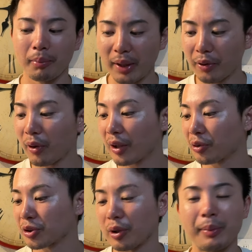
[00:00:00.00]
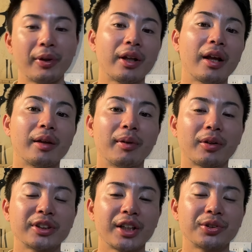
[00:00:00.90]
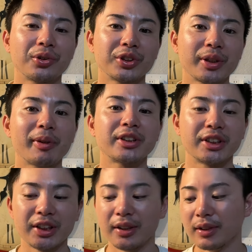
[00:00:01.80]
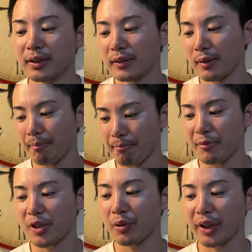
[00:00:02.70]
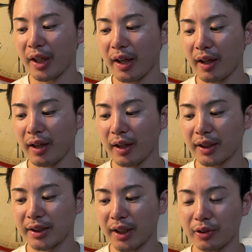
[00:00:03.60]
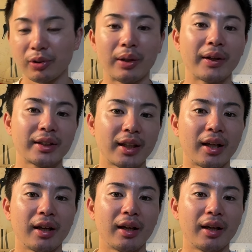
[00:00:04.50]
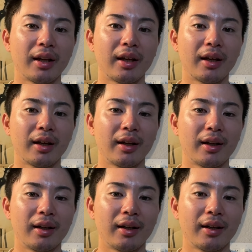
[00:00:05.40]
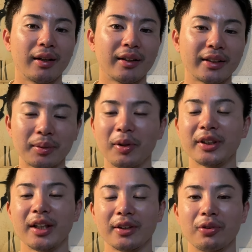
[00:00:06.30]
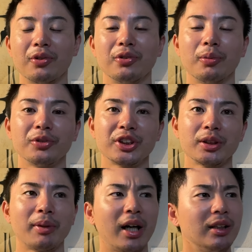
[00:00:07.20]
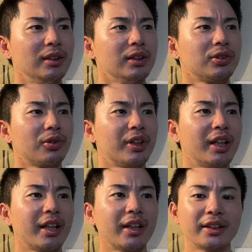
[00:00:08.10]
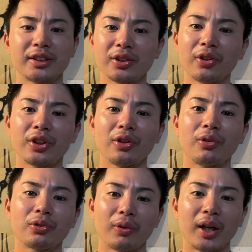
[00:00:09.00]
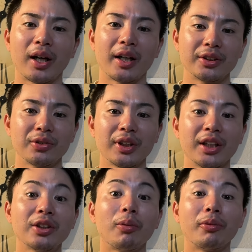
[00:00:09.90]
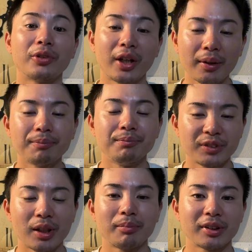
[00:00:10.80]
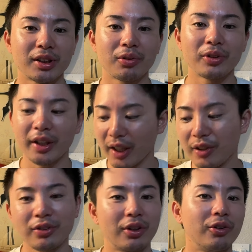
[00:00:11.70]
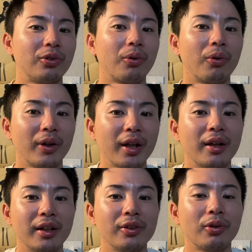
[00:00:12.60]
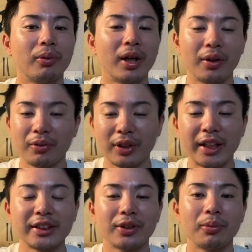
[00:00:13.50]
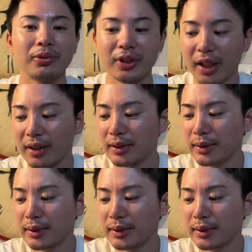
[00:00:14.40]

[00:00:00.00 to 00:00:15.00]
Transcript: まあ、横川投手とかもね、今成長してますし、うん、そこにね、えー、しっかり加わって、えー、やってもらいたいなというふうに思うし、まあ、その左がね、強いということは非常にいいと思うんでね、うん、先発そんだけいるっていうところはね、いると、あの、大事だと思うんで、